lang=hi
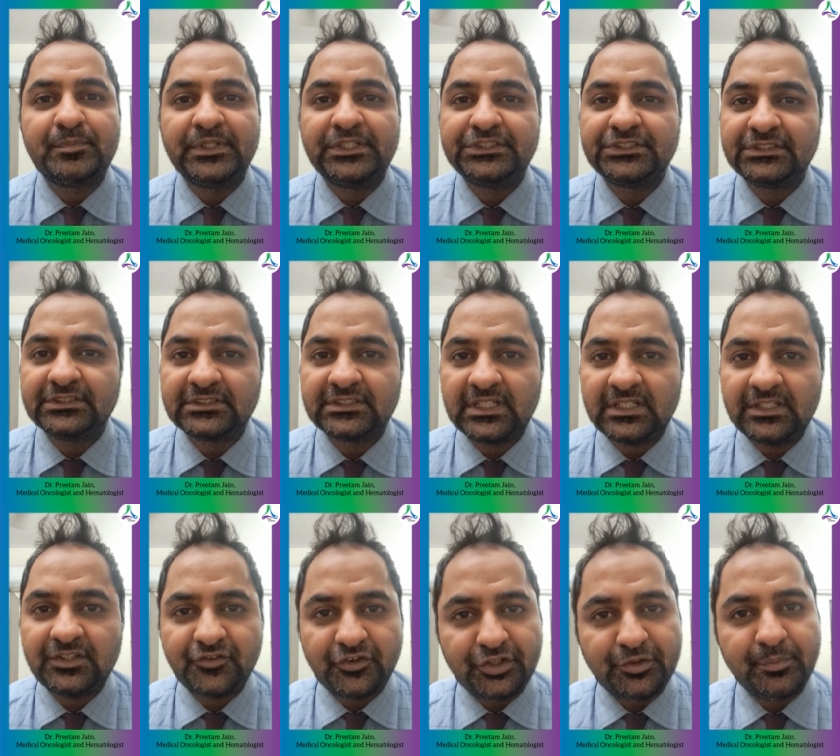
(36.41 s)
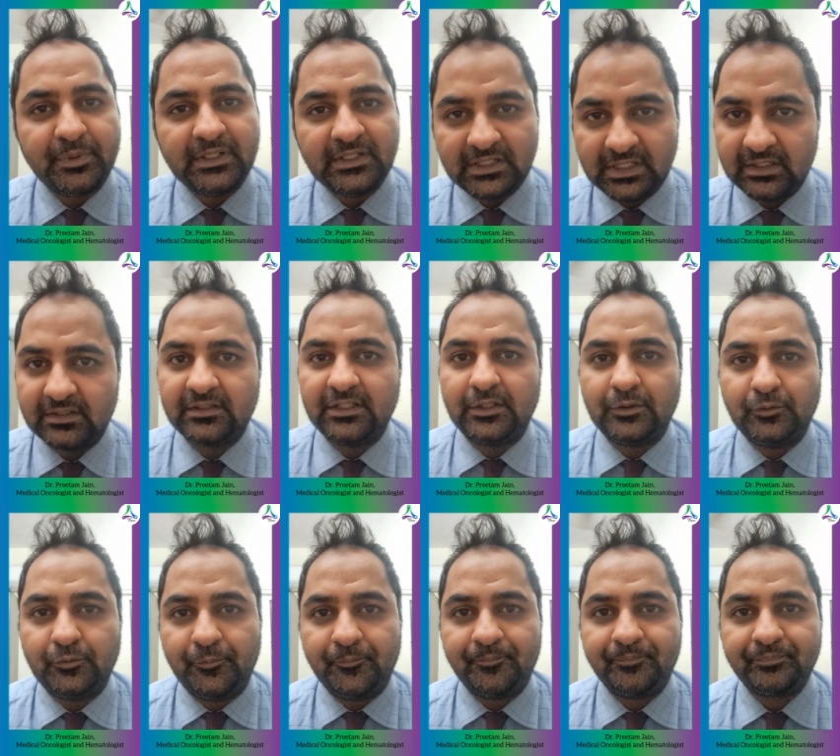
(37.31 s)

पेशेंट्स का ट्रीटमेंट करता हूँ